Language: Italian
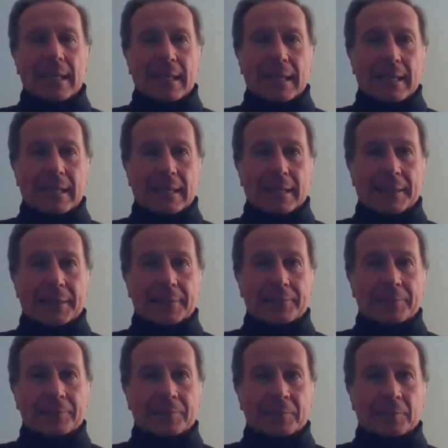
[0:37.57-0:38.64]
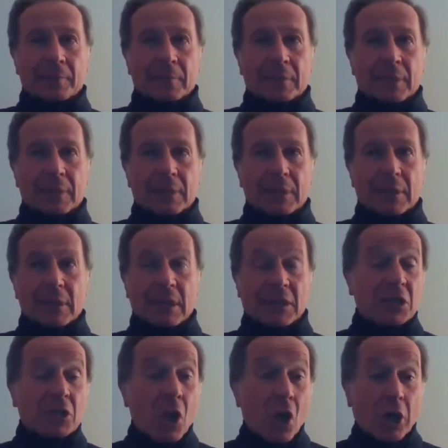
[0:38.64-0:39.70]
E, ehm,
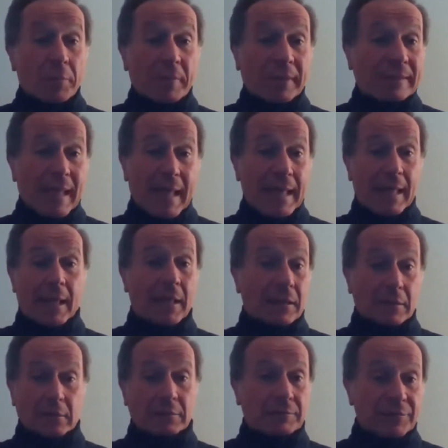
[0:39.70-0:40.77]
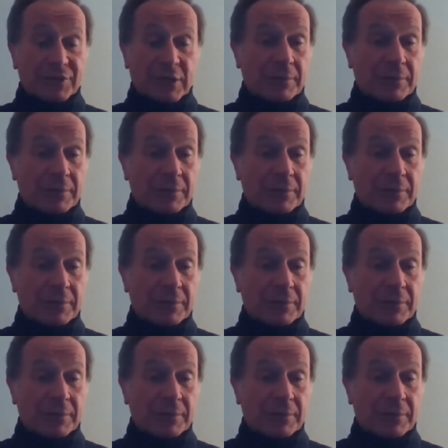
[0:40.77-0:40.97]
in orbita mm,